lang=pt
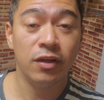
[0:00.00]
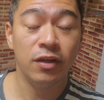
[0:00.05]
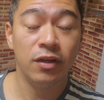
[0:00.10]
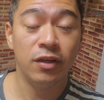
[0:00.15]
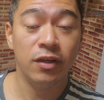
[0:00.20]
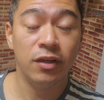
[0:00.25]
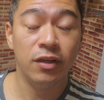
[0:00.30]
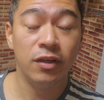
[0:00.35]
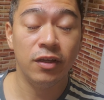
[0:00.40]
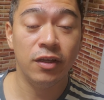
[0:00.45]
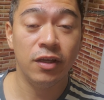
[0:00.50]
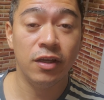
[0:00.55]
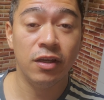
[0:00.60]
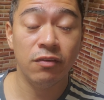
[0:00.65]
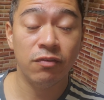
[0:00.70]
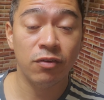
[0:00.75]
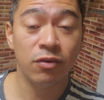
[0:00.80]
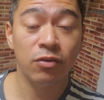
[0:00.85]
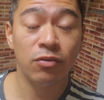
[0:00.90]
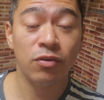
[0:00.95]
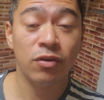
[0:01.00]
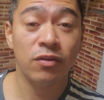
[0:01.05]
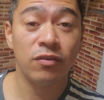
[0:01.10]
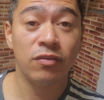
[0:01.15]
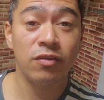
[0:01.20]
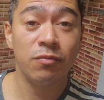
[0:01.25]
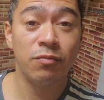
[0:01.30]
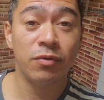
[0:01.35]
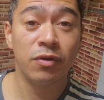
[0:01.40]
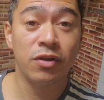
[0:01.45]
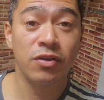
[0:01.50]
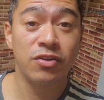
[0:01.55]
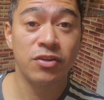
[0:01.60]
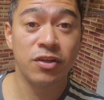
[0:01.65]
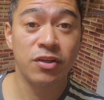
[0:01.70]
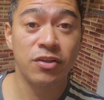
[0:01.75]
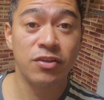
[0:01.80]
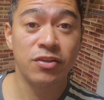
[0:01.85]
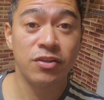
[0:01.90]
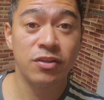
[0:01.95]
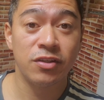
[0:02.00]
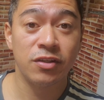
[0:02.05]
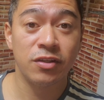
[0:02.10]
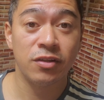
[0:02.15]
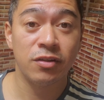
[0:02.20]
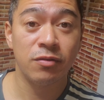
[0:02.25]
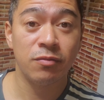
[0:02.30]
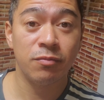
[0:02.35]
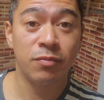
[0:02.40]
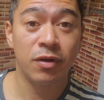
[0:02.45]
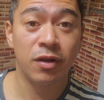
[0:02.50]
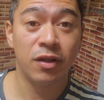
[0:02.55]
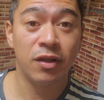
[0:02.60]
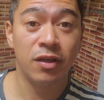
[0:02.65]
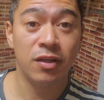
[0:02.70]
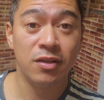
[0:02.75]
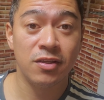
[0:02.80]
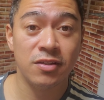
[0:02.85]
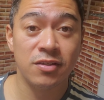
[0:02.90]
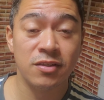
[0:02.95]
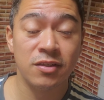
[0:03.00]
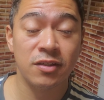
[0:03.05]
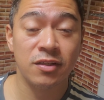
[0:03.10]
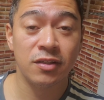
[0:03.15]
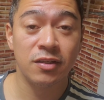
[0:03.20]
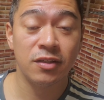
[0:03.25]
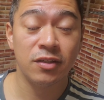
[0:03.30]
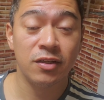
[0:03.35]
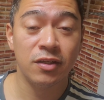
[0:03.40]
E ele falou assim pra gente, né? Pra eles, né?